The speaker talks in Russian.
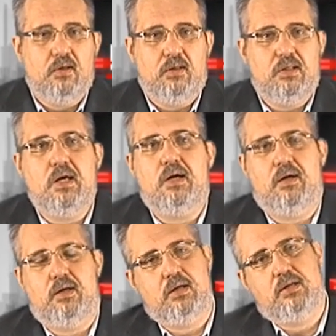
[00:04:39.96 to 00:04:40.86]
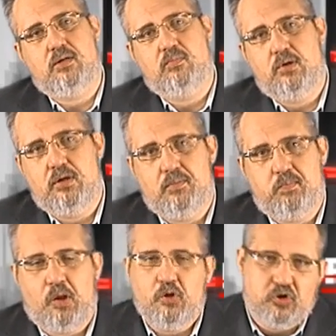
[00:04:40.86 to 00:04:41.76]
Я хотел бы
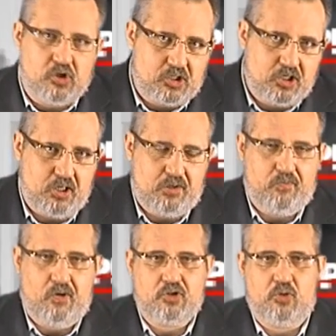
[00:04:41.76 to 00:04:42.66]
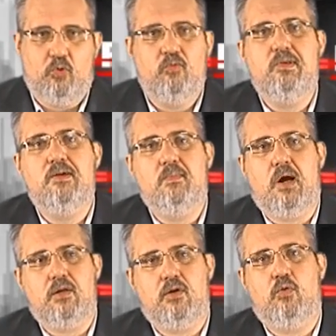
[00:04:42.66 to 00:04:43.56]
предложить вашему
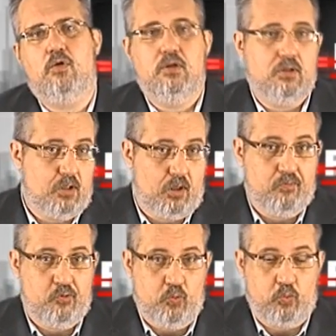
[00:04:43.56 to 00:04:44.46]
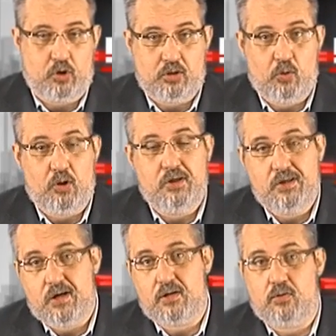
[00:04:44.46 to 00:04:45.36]
вниманию интервью, которое
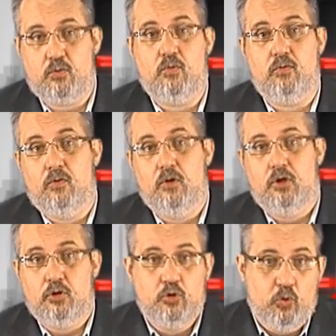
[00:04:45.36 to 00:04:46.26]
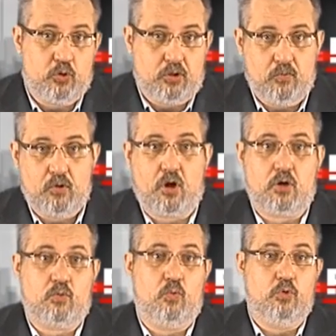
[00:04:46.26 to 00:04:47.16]
я готовил до того, как
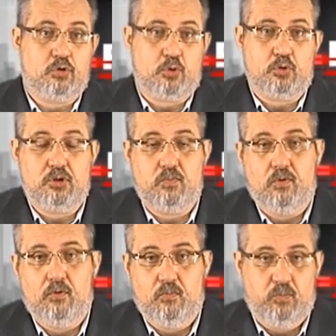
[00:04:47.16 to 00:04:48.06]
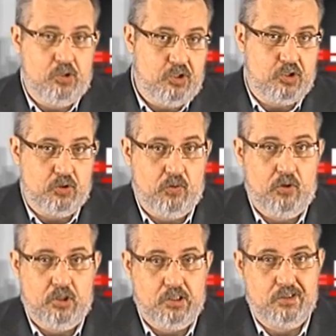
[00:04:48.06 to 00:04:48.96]
Костусев вылетел
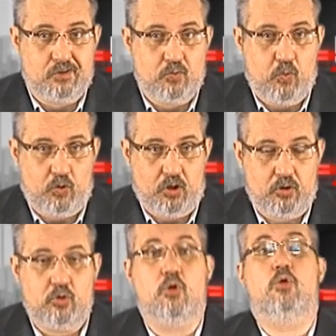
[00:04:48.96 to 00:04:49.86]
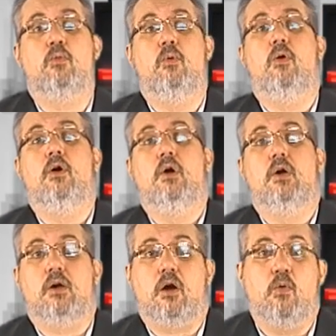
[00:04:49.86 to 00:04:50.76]
из города, до того,
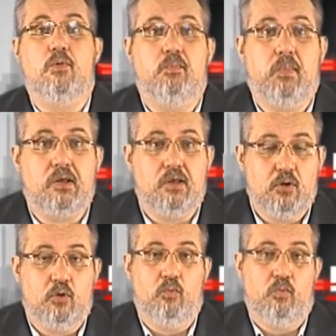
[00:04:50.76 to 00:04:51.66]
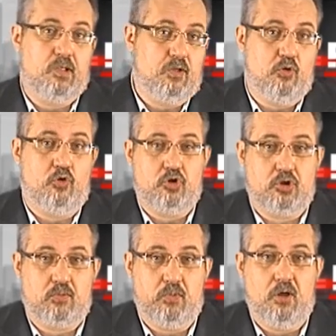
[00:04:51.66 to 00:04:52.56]
как он покинул в
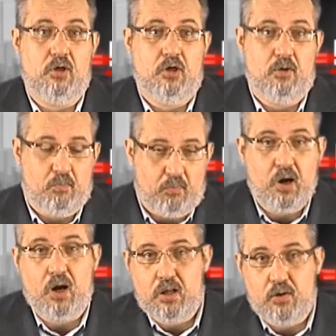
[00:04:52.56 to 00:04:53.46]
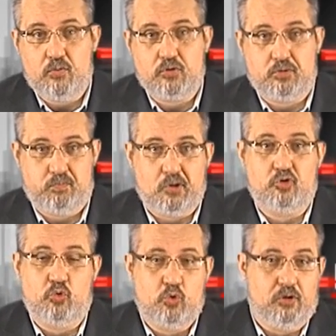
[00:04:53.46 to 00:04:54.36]
одиночестве мэрию с
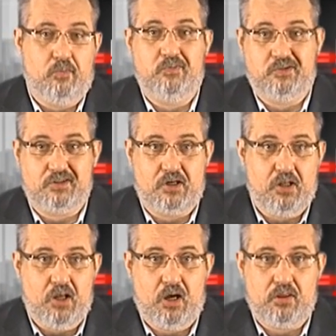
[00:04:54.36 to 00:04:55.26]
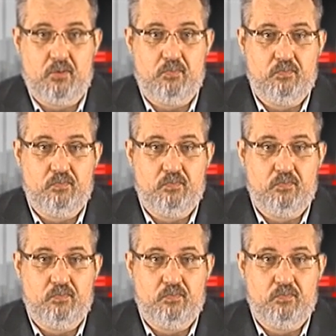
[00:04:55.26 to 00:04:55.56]
пожухлым взглядом.